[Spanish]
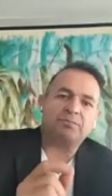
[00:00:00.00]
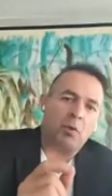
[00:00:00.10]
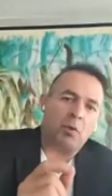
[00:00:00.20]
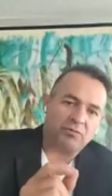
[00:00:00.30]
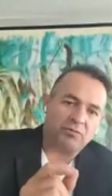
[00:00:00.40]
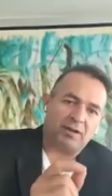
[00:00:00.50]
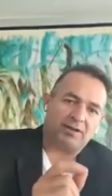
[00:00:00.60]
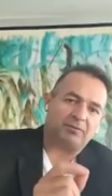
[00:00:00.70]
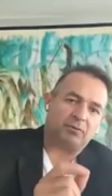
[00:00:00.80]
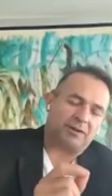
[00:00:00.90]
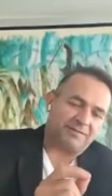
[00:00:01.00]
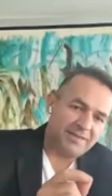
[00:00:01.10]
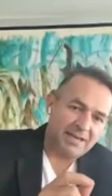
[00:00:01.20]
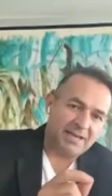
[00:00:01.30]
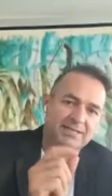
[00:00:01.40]
posts, las
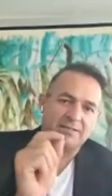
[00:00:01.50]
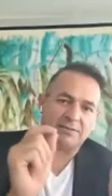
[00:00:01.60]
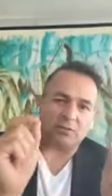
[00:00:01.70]
fotografías,